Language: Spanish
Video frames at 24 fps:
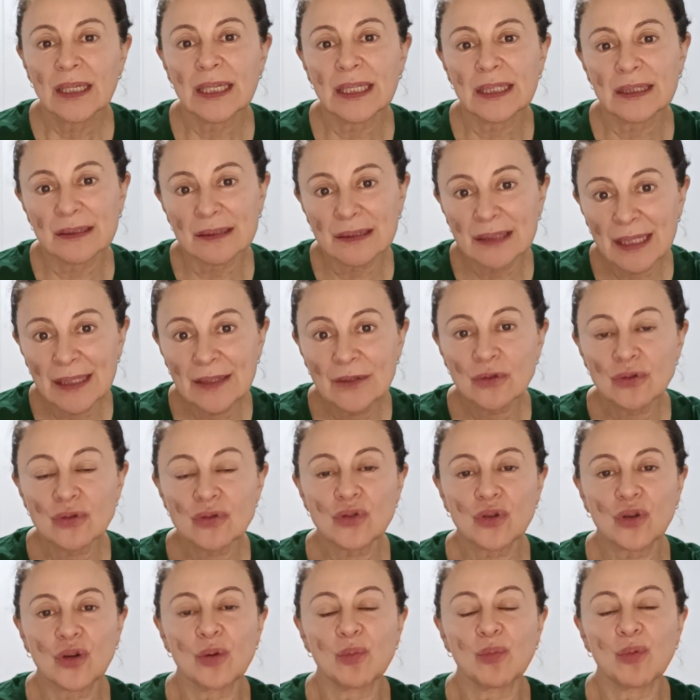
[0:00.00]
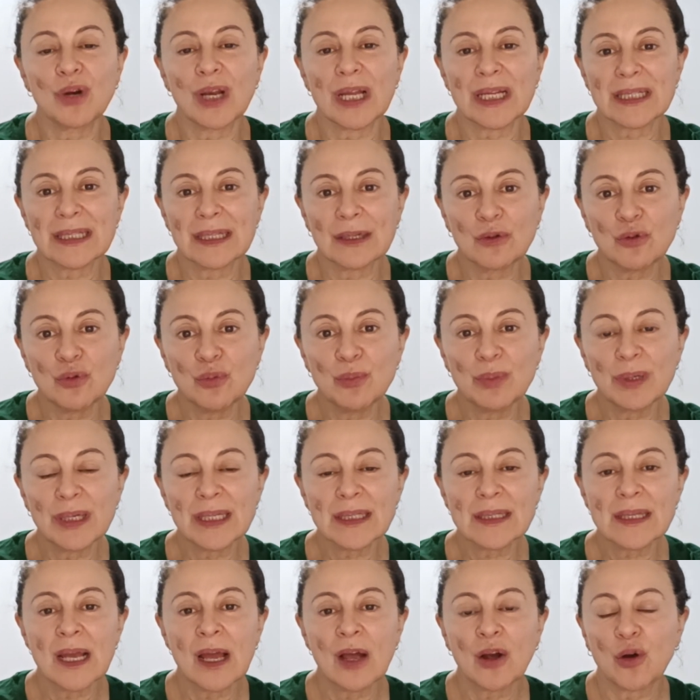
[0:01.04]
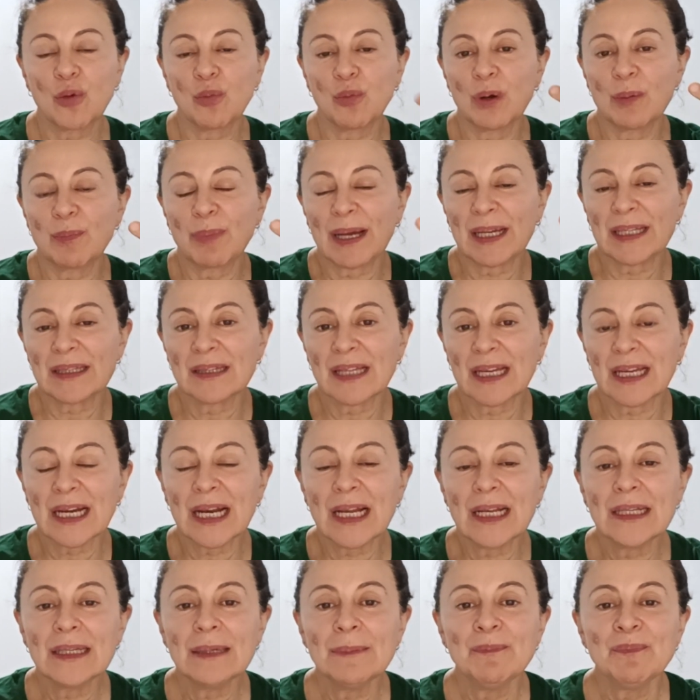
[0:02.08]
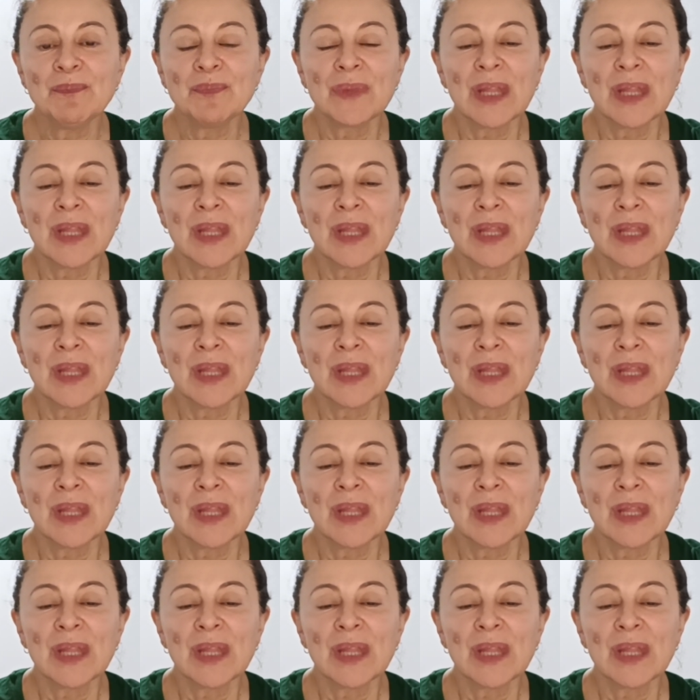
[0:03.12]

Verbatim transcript: enteros, como las legumbres, como el pan integral